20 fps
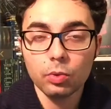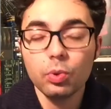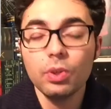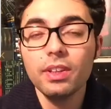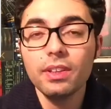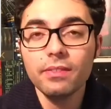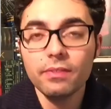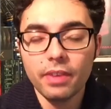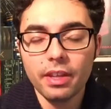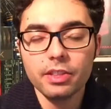
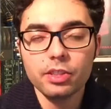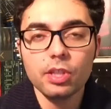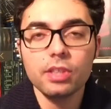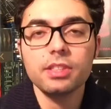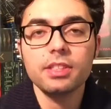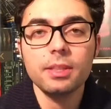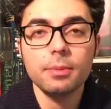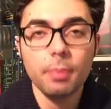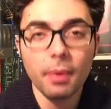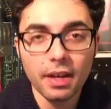Qui invece
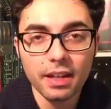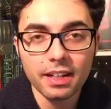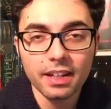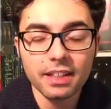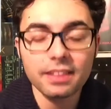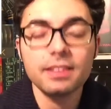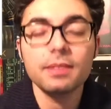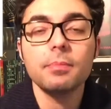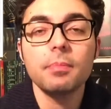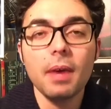si
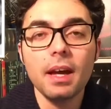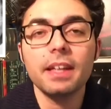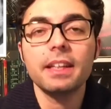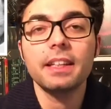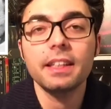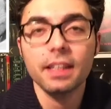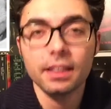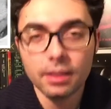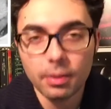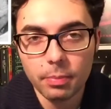parla di
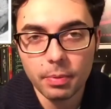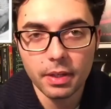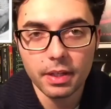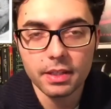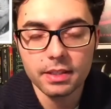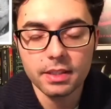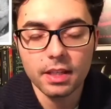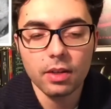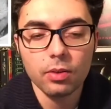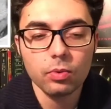macchina da
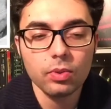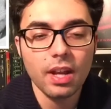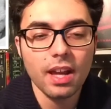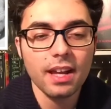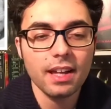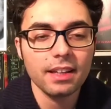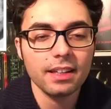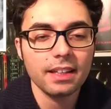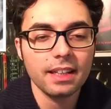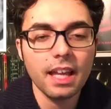presa,
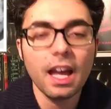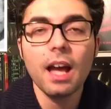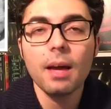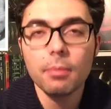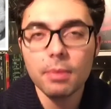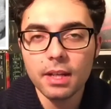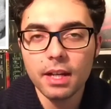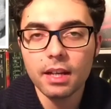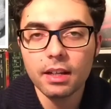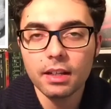una
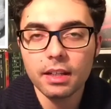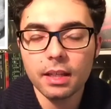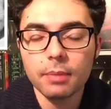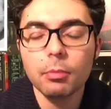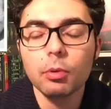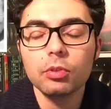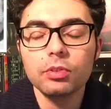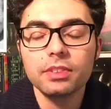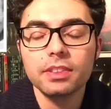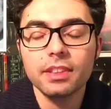camera che
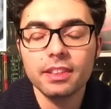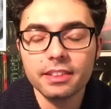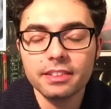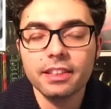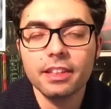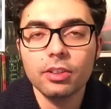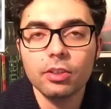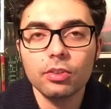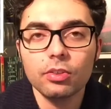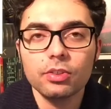molti
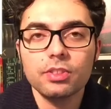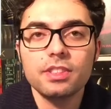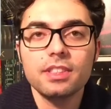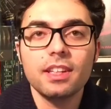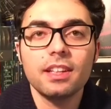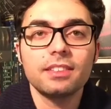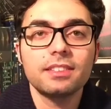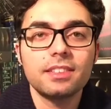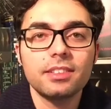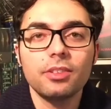ritengono
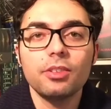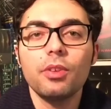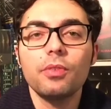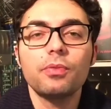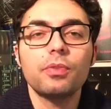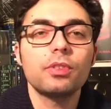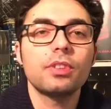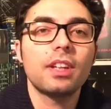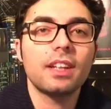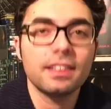sia il
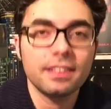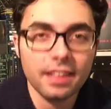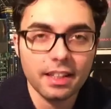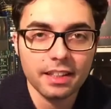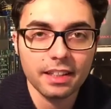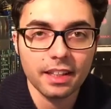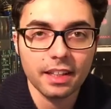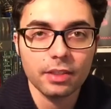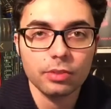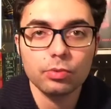trionfo della
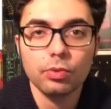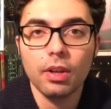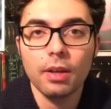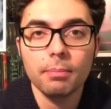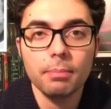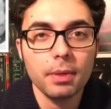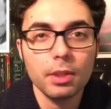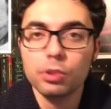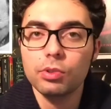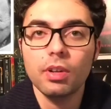tecnica sulla
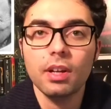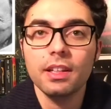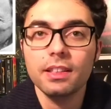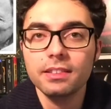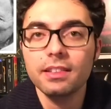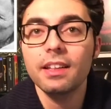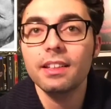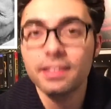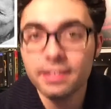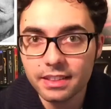
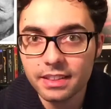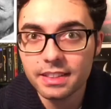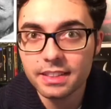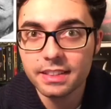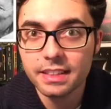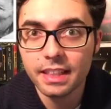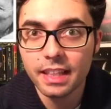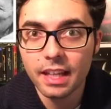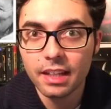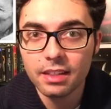personalità
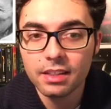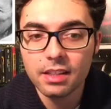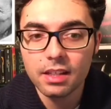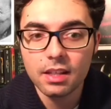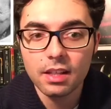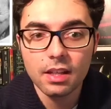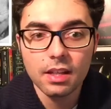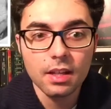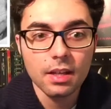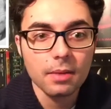artistica,
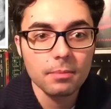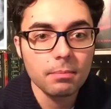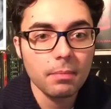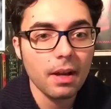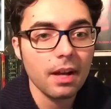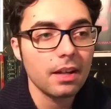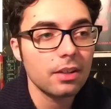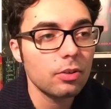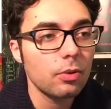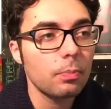
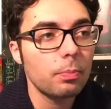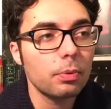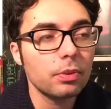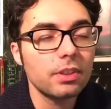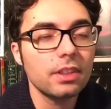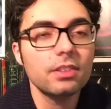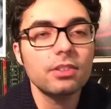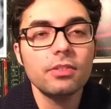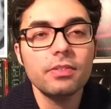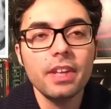ma non
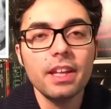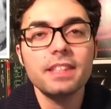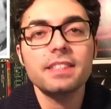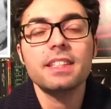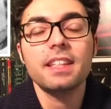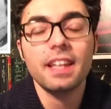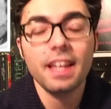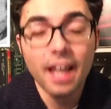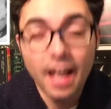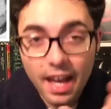potendovi
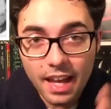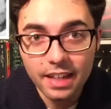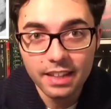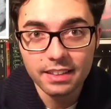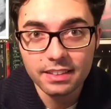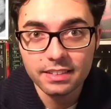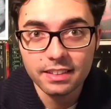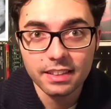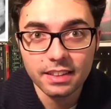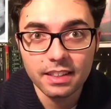essere
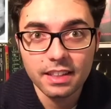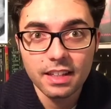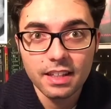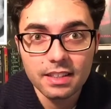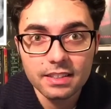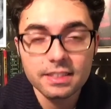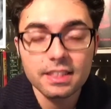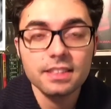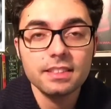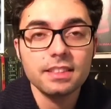arte
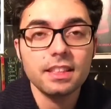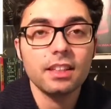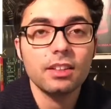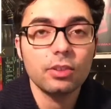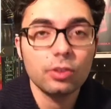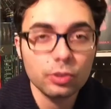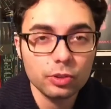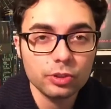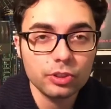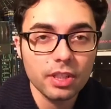senza
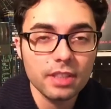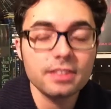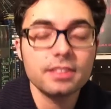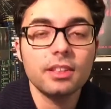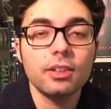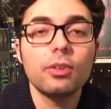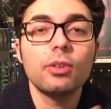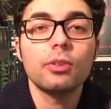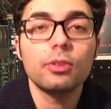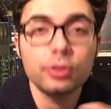
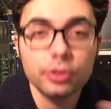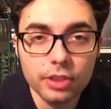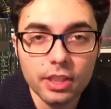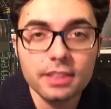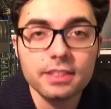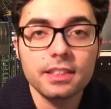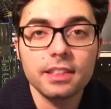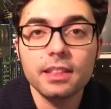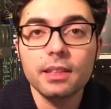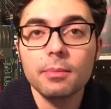coscienza e
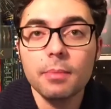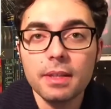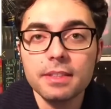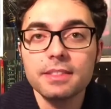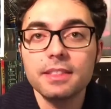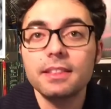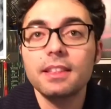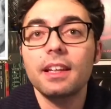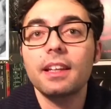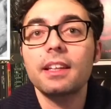conoscenza dei
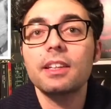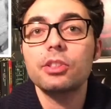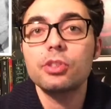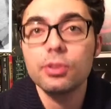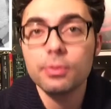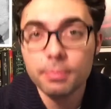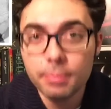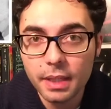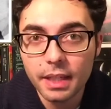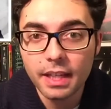mezzi
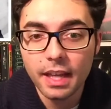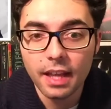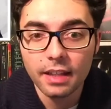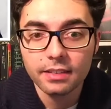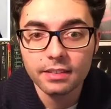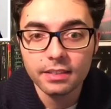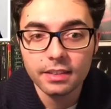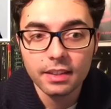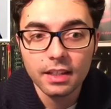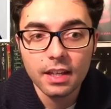tecnici
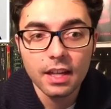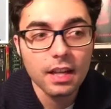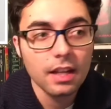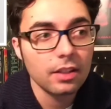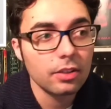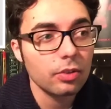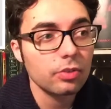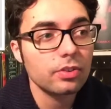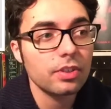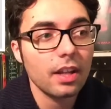impiegati,
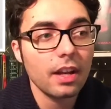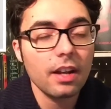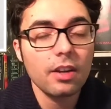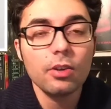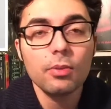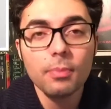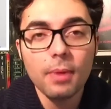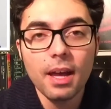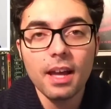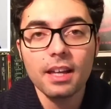non
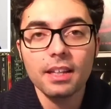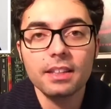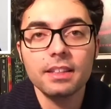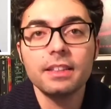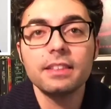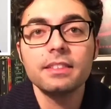saranno mai